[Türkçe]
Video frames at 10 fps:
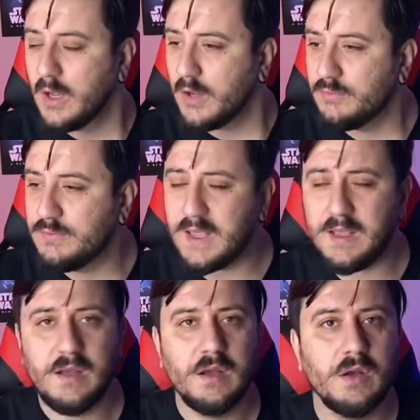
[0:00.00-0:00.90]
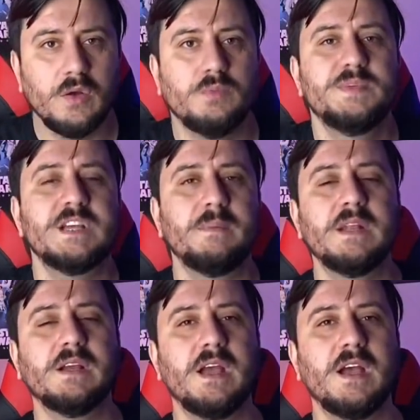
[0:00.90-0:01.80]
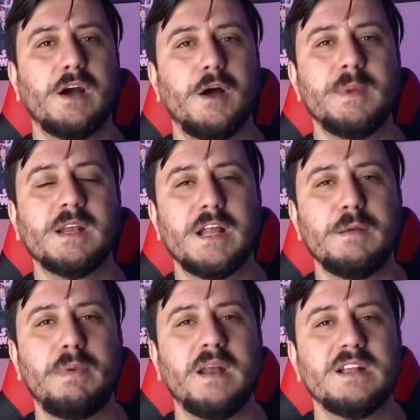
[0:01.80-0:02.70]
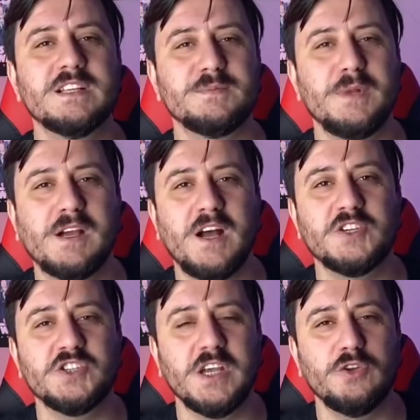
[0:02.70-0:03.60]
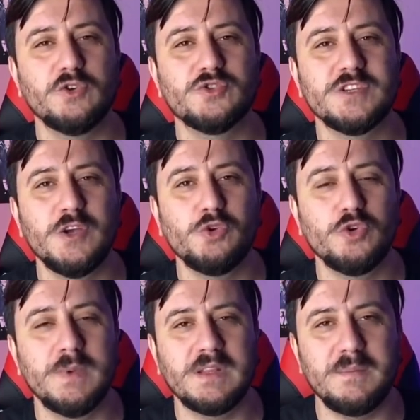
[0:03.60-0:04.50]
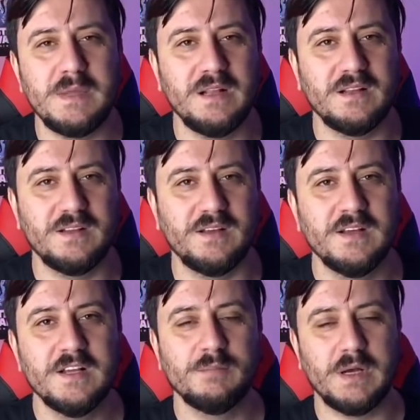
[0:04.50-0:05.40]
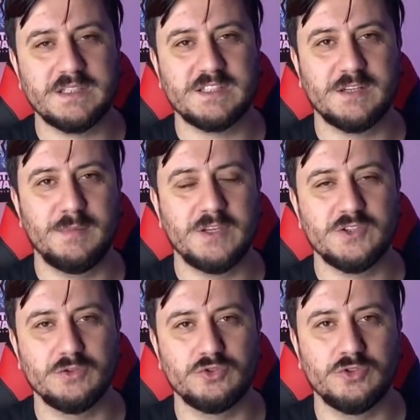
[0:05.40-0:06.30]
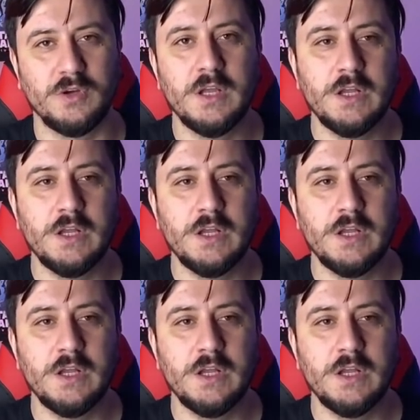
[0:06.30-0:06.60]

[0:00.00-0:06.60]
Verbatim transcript: ve e, biz Amerika'ya, Amerikan emperyalizmine karşı geliyoruz diye hükümette milleti bastırmaya çalışıyor.